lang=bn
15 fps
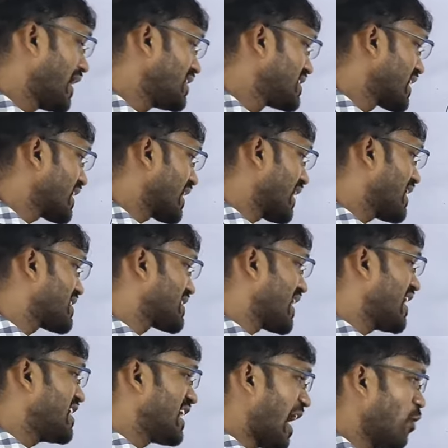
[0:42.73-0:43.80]
এই যে কেস
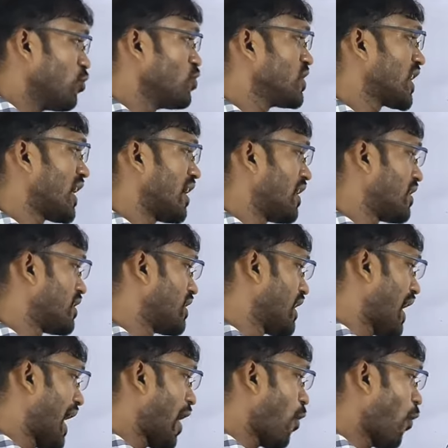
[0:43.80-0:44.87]
এই নাউনটা
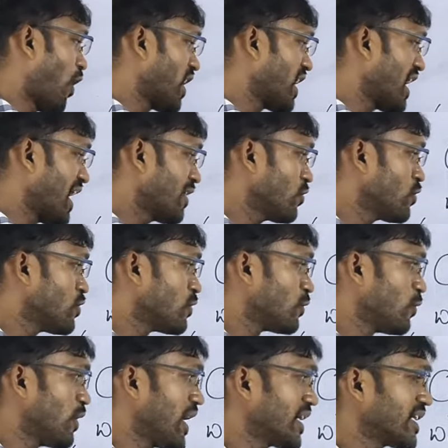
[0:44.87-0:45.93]
অন্যান্য
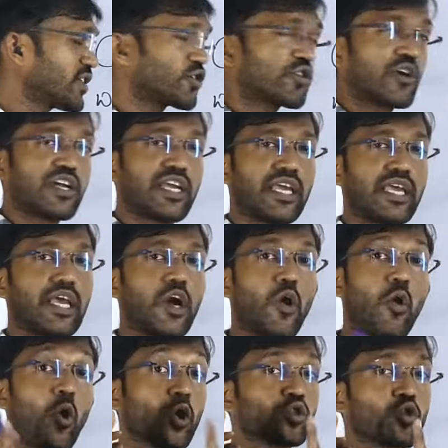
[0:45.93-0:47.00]
ওয়ার্ডের সঙ্গে
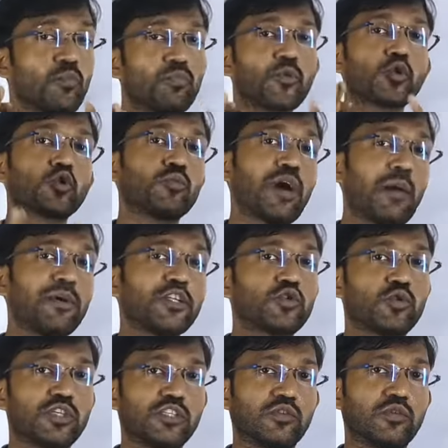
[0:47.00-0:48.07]
অতপ্রতভাবে
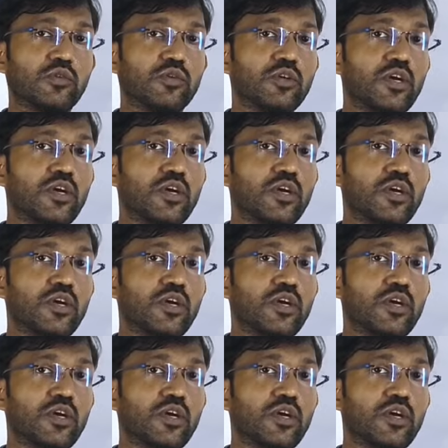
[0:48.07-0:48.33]
জড়িত